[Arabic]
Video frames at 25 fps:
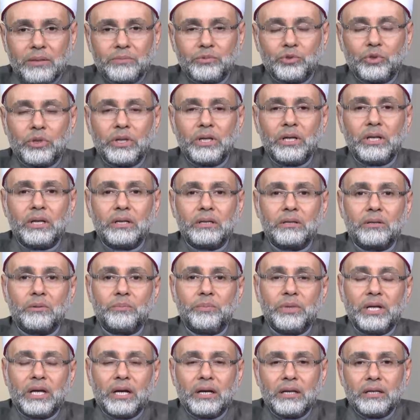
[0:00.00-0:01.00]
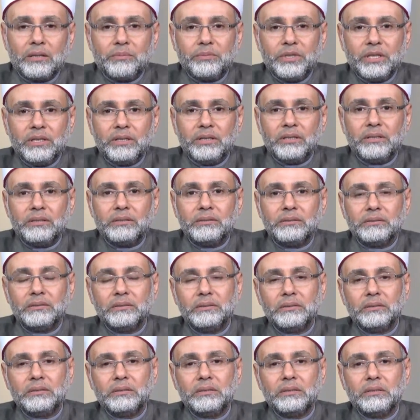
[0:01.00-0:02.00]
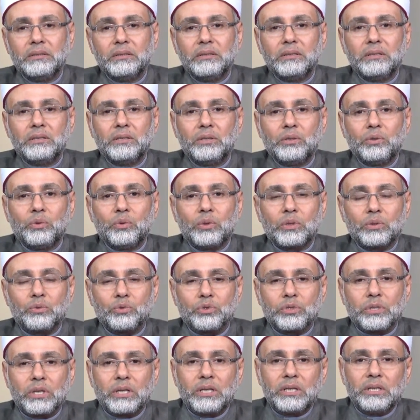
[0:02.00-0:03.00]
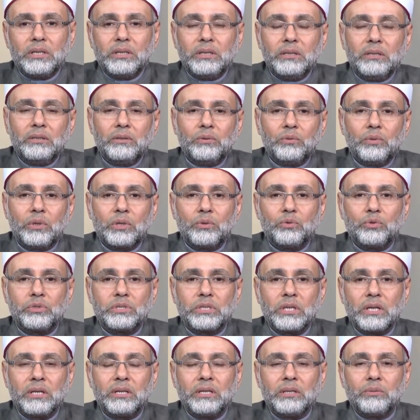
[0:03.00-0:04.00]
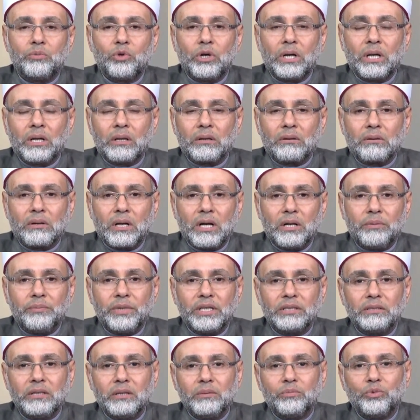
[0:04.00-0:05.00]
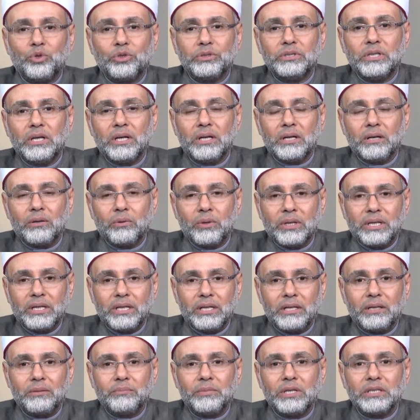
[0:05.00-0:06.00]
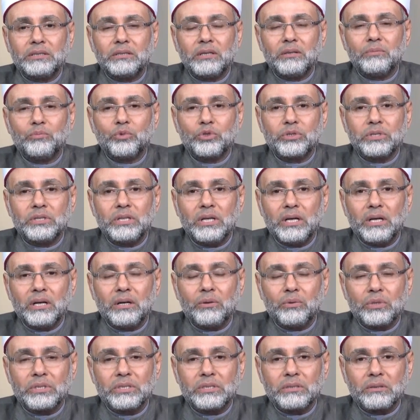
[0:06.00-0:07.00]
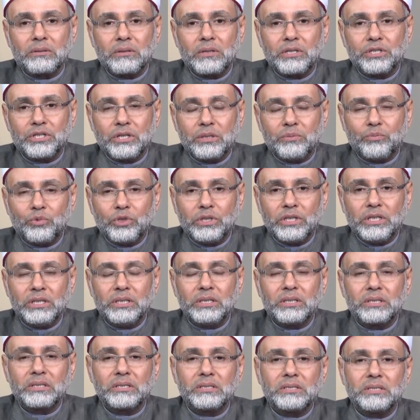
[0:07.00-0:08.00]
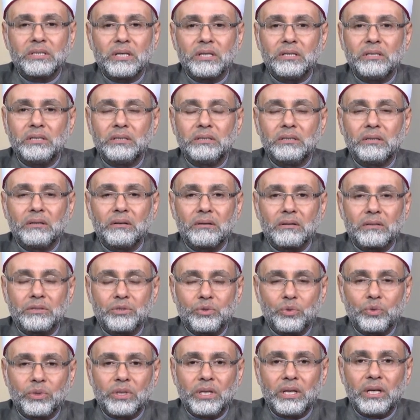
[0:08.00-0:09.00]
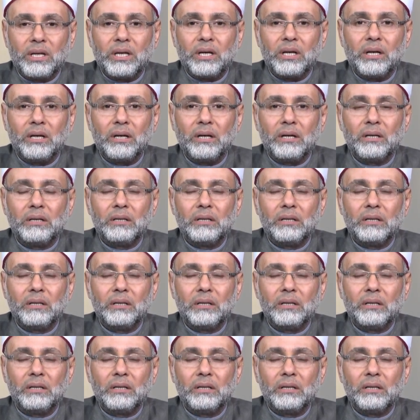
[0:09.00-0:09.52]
الحمد لله رب العالمين ونصلي ونسلم على الرحمة المهداه والنعمة المسداه والسراج المنير سيدنا رسول الله